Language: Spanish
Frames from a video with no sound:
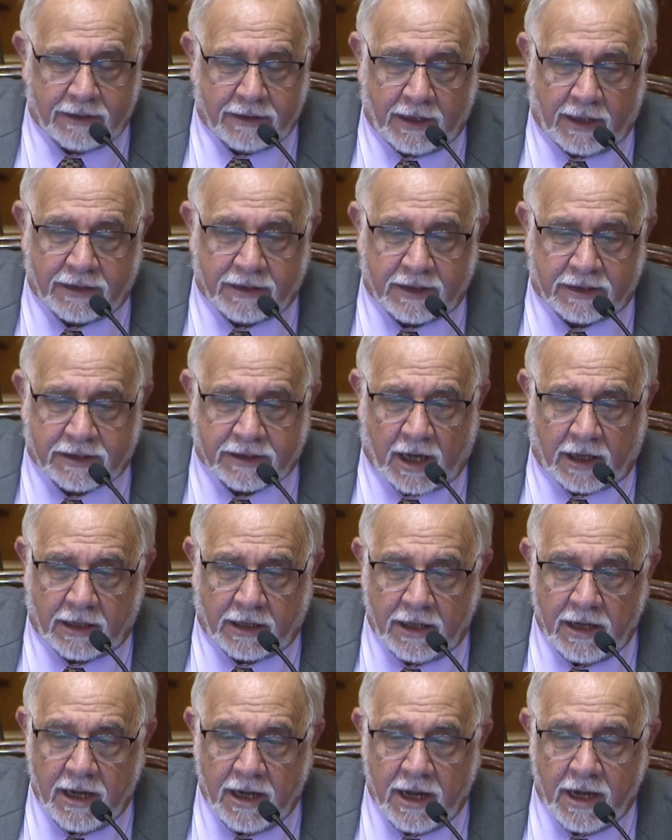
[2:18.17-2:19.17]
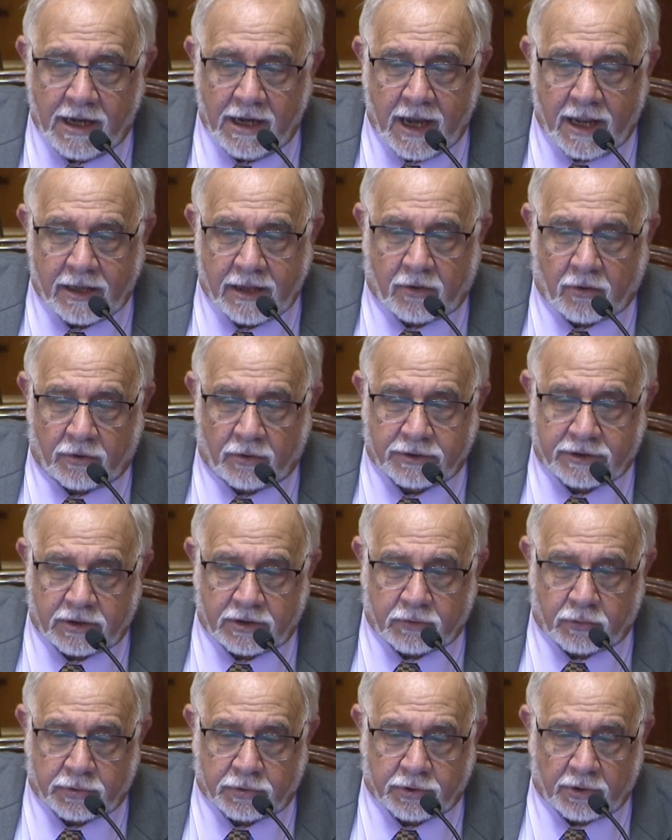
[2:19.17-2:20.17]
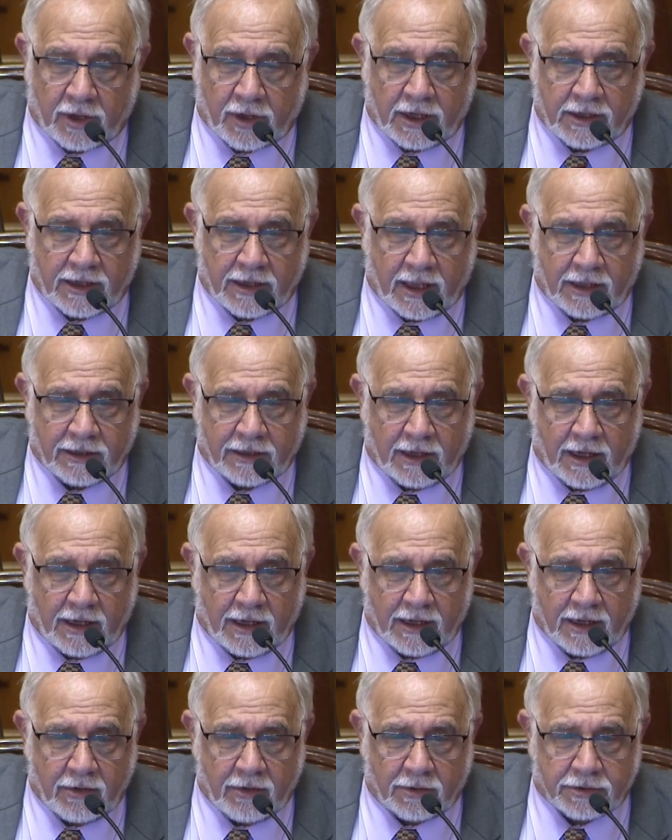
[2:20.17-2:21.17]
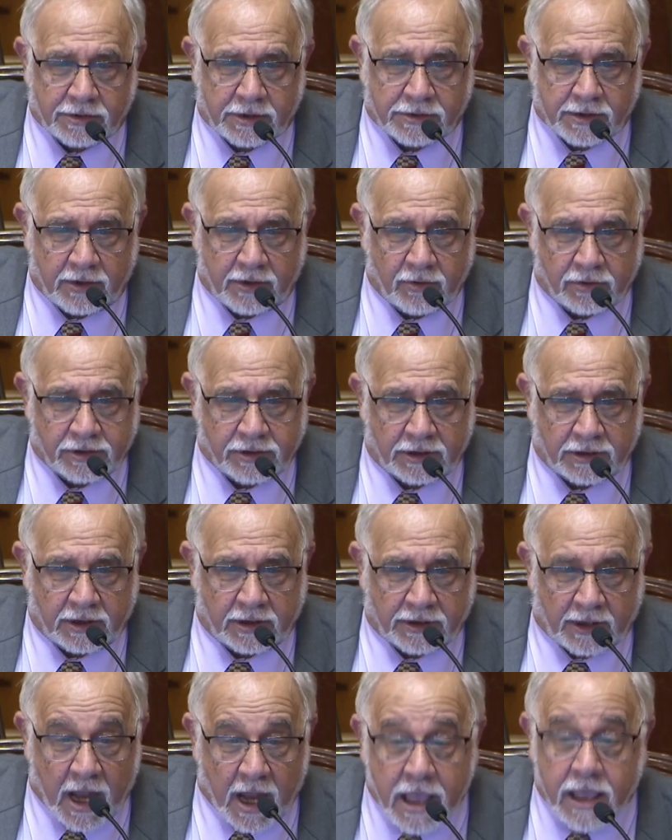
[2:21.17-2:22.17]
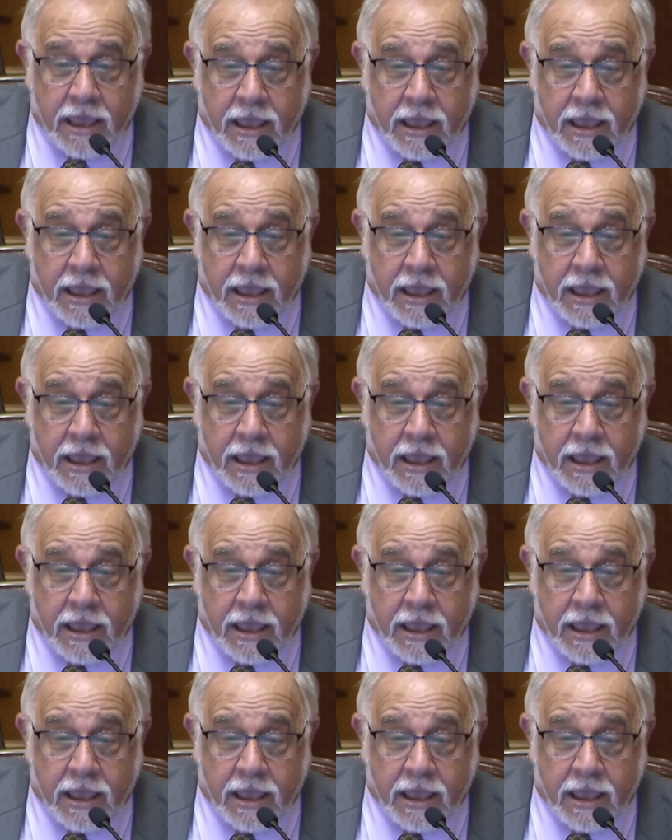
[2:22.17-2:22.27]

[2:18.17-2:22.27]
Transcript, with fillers: a dictar la inconstitucionalidad de la ley 11683.